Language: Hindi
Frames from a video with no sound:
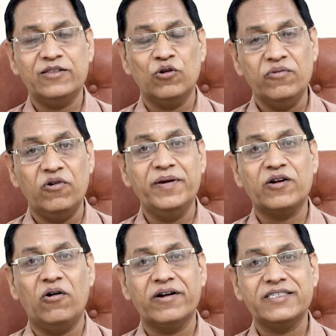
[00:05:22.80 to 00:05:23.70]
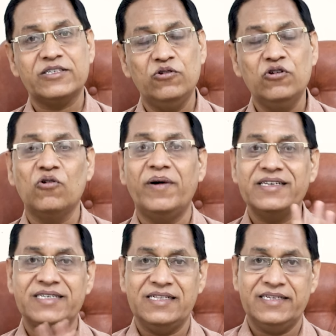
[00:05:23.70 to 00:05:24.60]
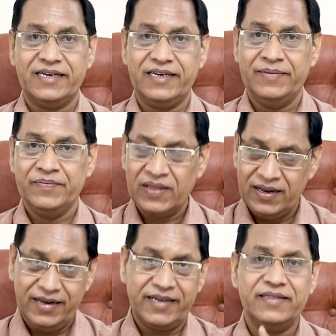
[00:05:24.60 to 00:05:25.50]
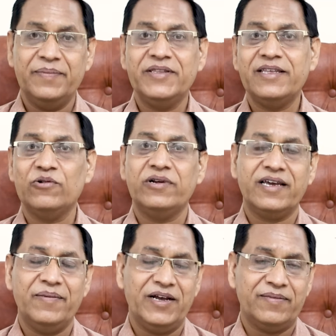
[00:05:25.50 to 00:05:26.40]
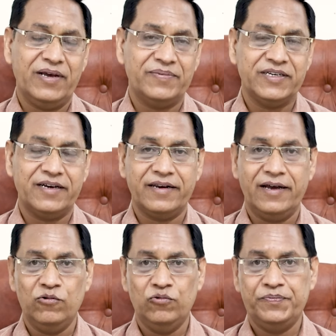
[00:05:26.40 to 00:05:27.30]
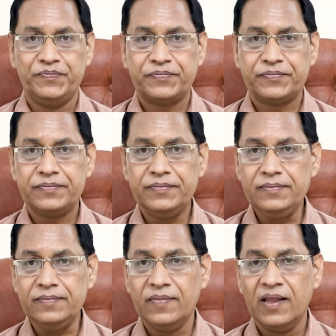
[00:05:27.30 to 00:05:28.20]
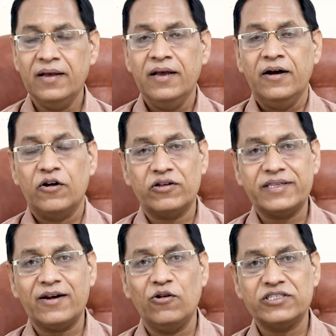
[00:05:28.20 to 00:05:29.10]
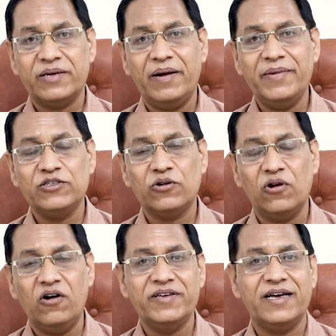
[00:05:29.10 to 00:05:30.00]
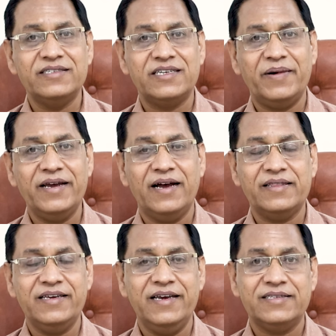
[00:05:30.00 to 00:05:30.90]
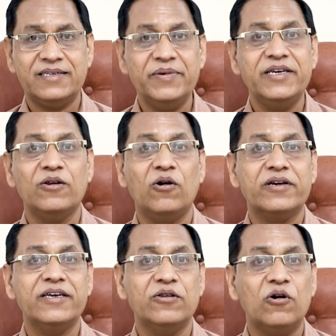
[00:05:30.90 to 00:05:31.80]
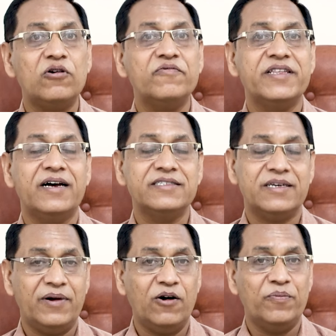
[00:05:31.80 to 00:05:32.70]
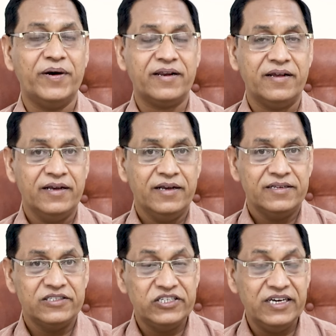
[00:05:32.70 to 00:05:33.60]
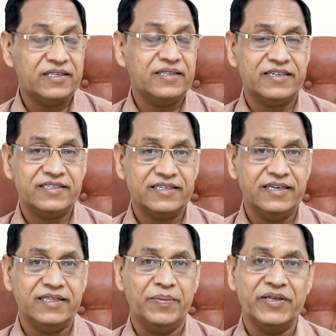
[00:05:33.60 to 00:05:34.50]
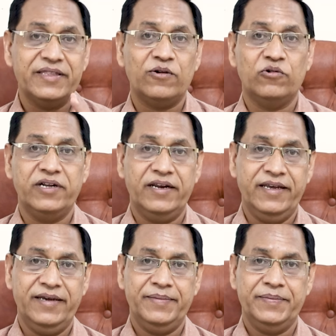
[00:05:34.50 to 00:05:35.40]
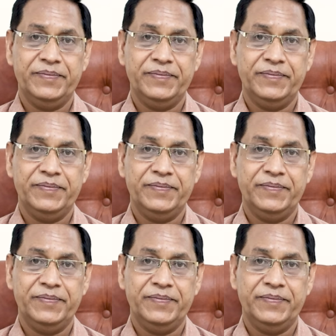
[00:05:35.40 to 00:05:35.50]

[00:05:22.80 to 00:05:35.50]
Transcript: जीत हुई वो भी कांग्रेस की हुई कुमारी सैलजा की लेकिन दीपेंद्र हुड्डा की बात मैं आपसे कर रहा हूं रोहतक लोकसभा में जो नौ विधानसभाएं आती हैं सभी नौ की नौ विधानसभाओं पर जीत दर्ज की दीपेंद्र हुड्डा ने